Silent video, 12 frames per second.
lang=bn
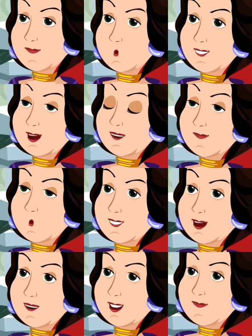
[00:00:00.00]
বাহানা
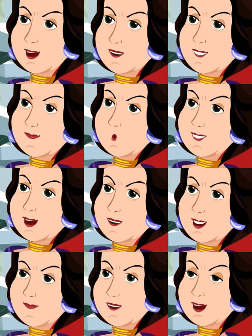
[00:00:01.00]
করা বন্ধ করো কুড়ে